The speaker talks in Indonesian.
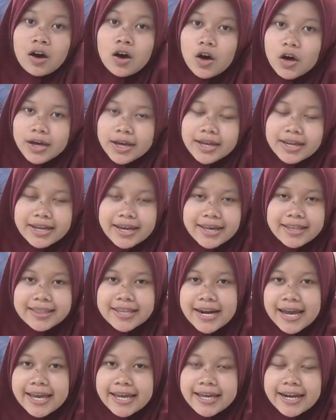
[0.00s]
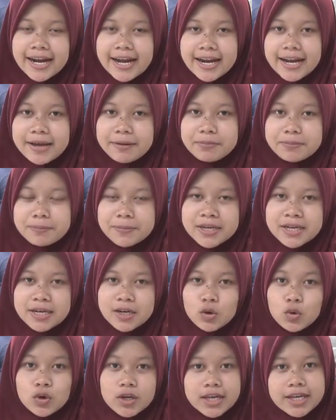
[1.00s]
Oke, ini yang terakhir ada
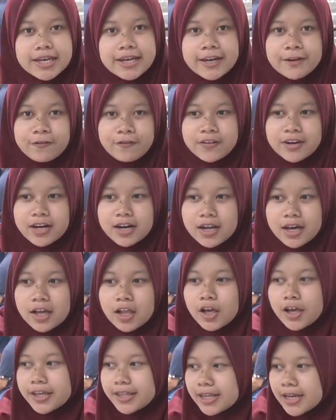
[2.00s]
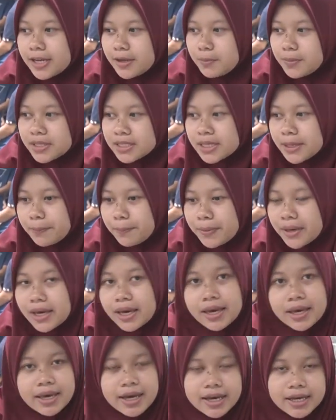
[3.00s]
uh, uklik river. Kalau yang tadi
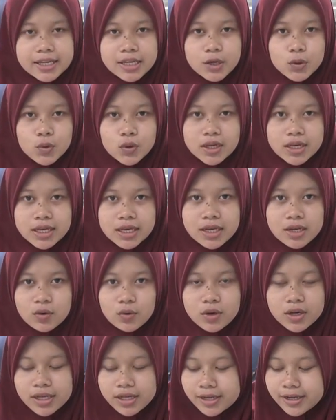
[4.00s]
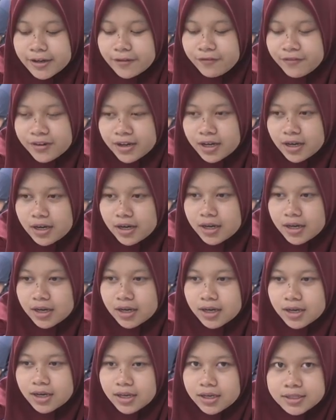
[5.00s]
PCP, yang ini uklik, uklik river,
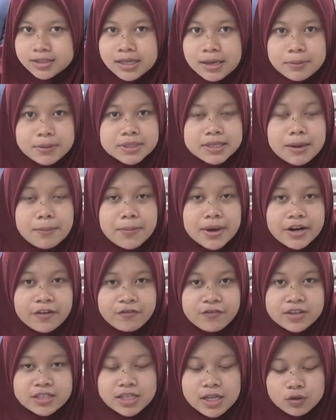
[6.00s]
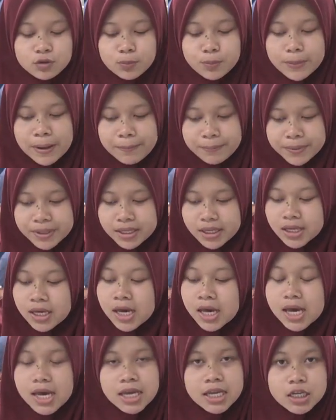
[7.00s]
eh, sama-sama uh, sama -sama river satu pabrik.
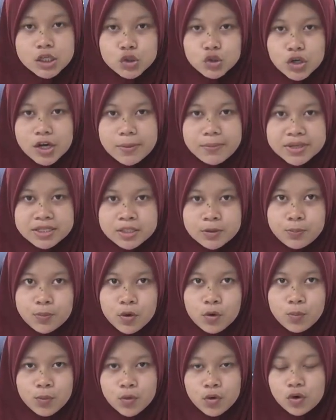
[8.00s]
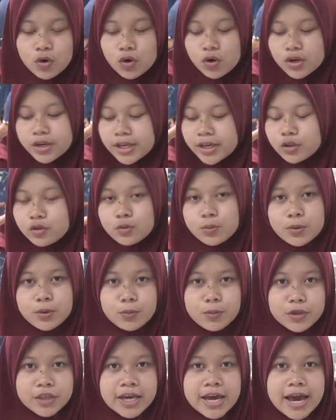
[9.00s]
Ini juga masih promo, yaitu
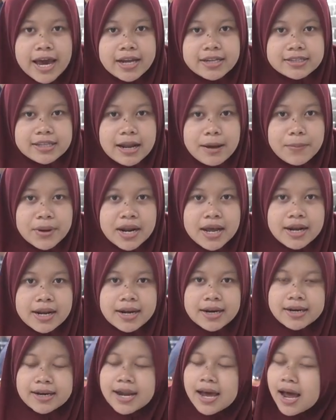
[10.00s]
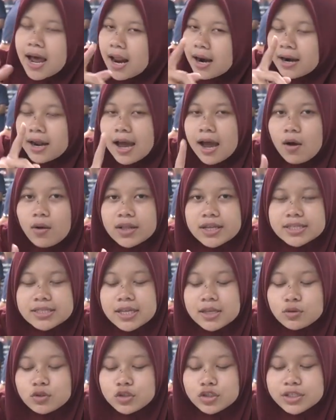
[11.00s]
promo THR senapan harga rendah. Harga awalnya
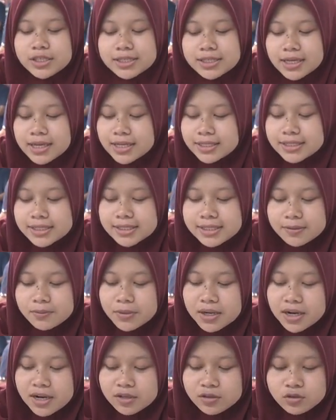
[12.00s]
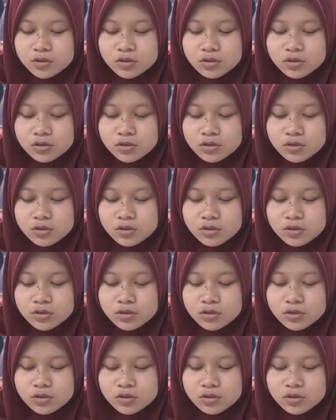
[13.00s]
satu juta sekarang jadi sembilan